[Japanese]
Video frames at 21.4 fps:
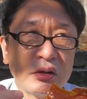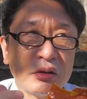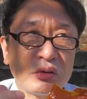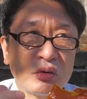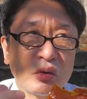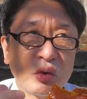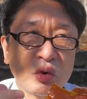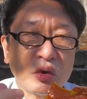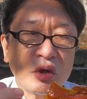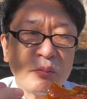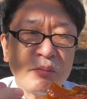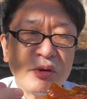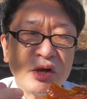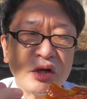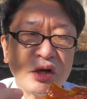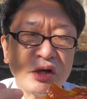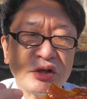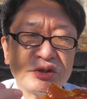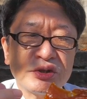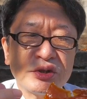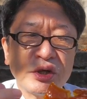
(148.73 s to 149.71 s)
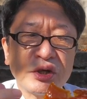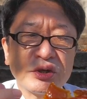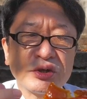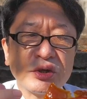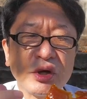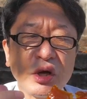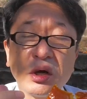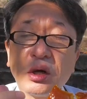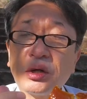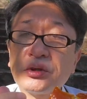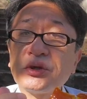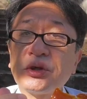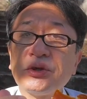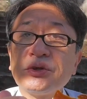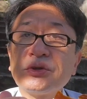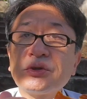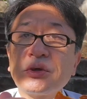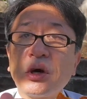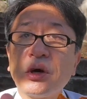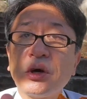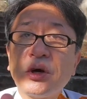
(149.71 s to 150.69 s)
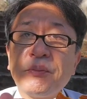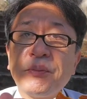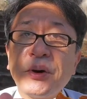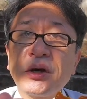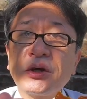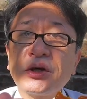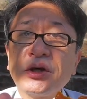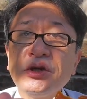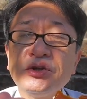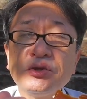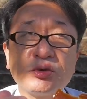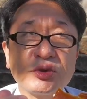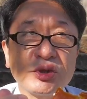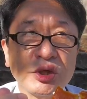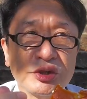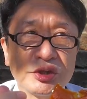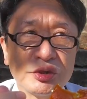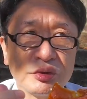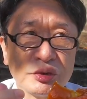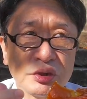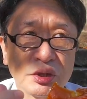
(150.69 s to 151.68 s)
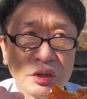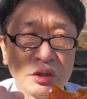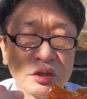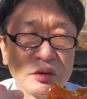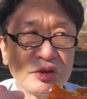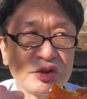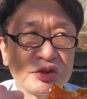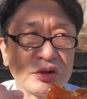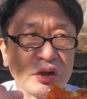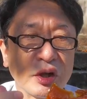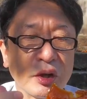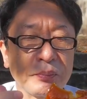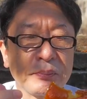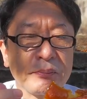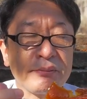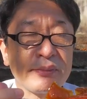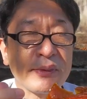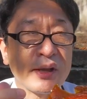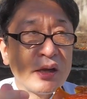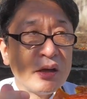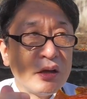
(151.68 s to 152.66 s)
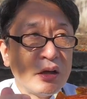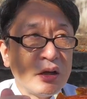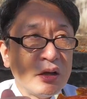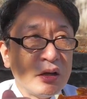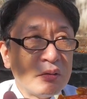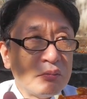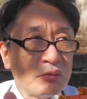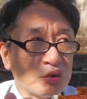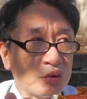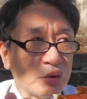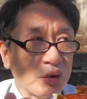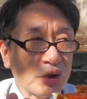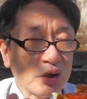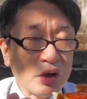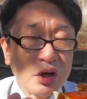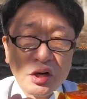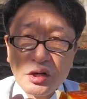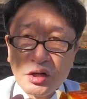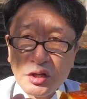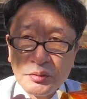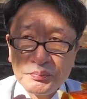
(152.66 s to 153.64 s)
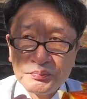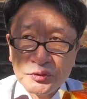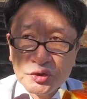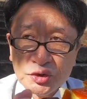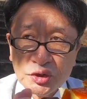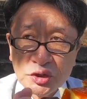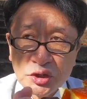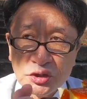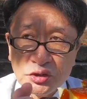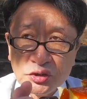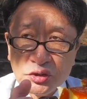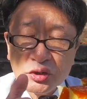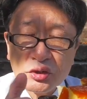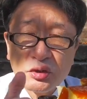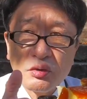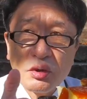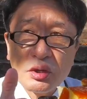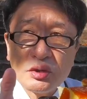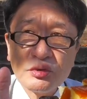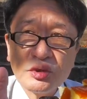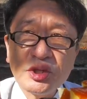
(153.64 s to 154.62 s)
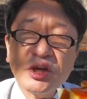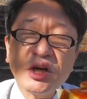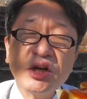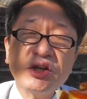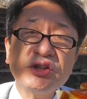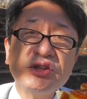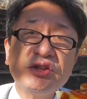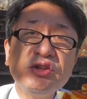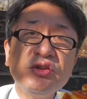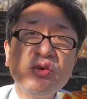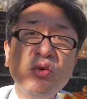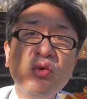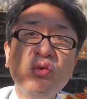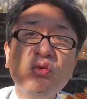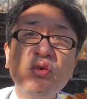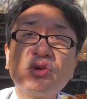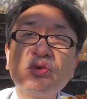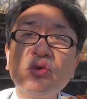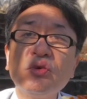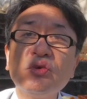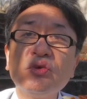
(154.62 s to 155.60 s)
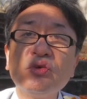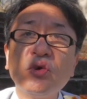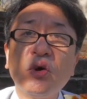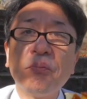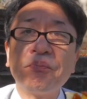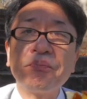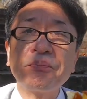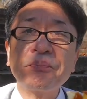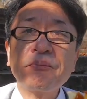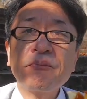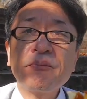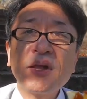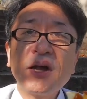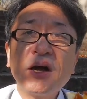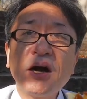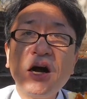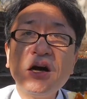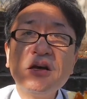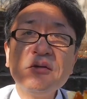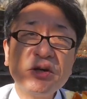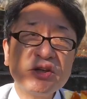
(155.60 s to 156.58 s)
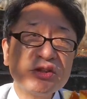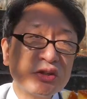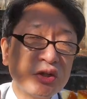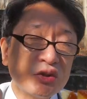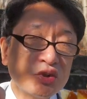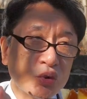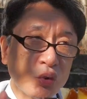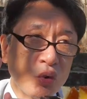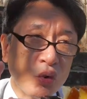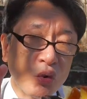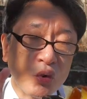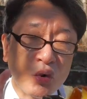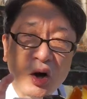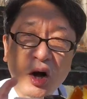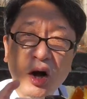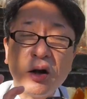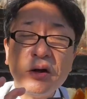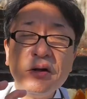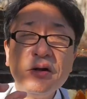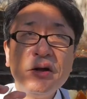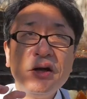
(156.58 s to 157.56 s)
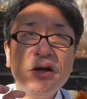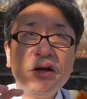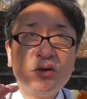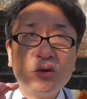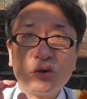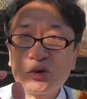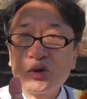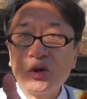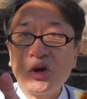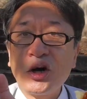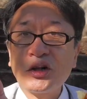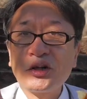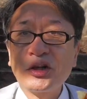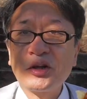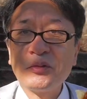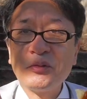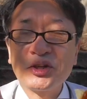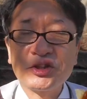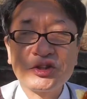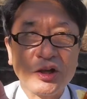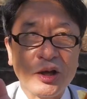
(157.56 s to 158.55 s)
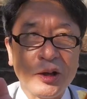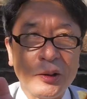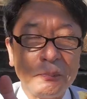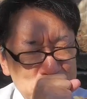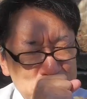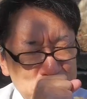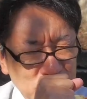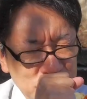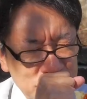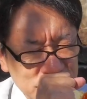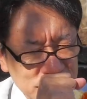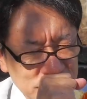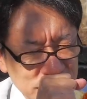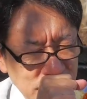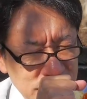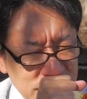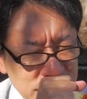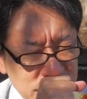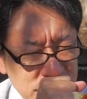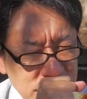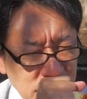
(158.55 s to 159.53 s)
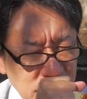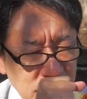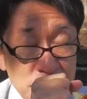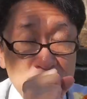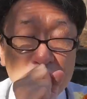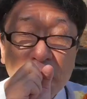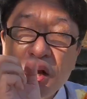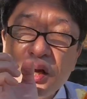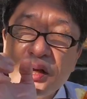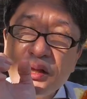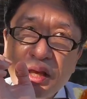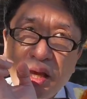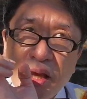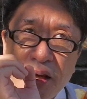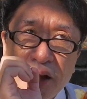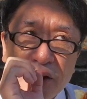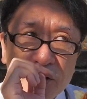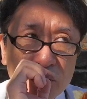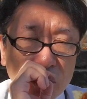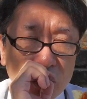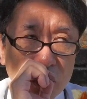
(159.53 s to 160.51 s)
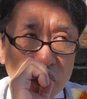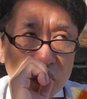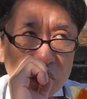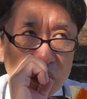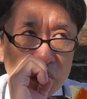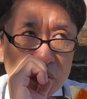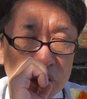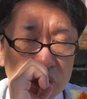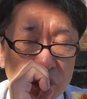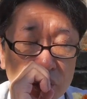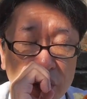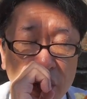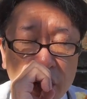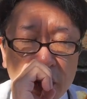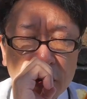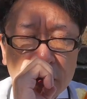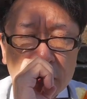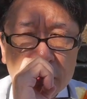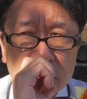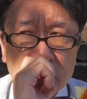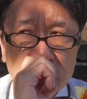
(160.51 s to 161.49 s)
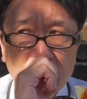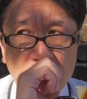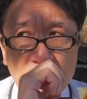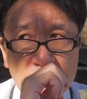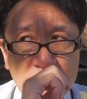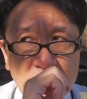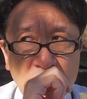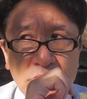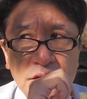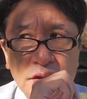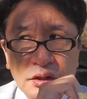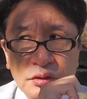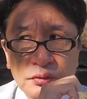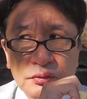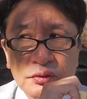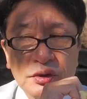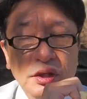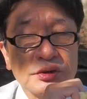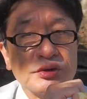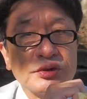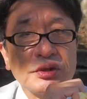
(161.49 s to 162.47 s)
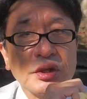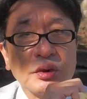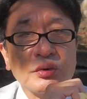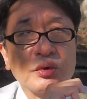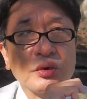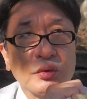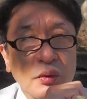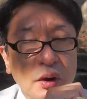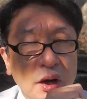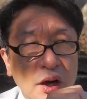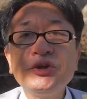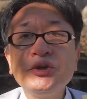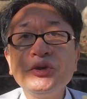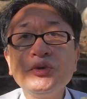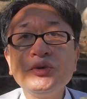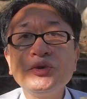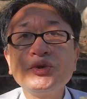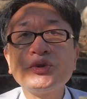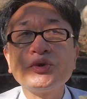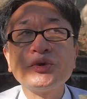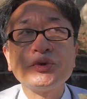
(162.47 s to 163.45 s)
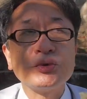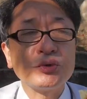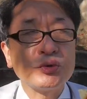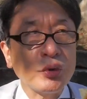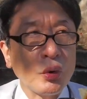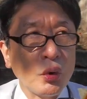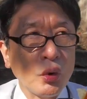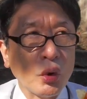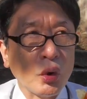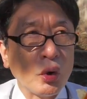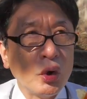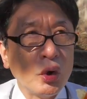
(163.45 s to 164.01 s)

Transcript: とろ生カステラじゃなかったですからねパッケージの写真をいただきまして、まそれからね次々とあの東日本はどんどん買いました情報が寄せられてきましてもしかしたら前ねえっと4年ぐらい前に復活した時は九州と